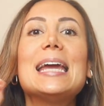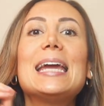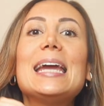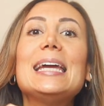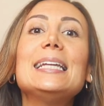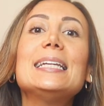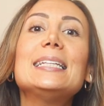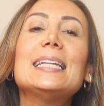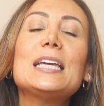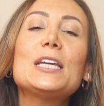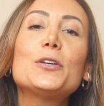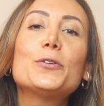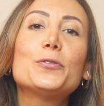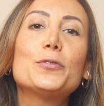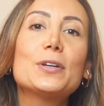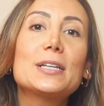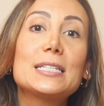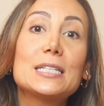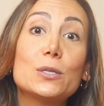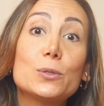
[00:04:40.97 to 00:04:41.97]
ele tem que
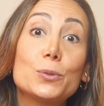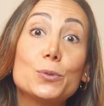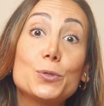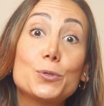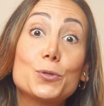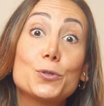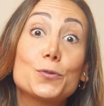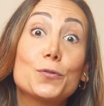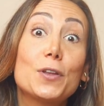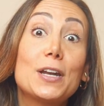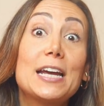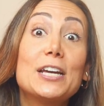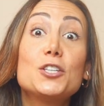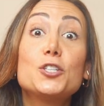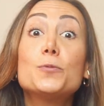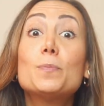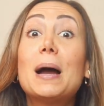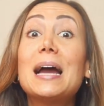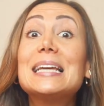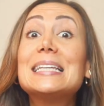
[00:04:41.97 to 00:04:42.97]
fazer uso dos
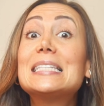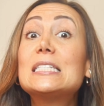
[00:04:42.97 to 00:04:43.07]
florais de bar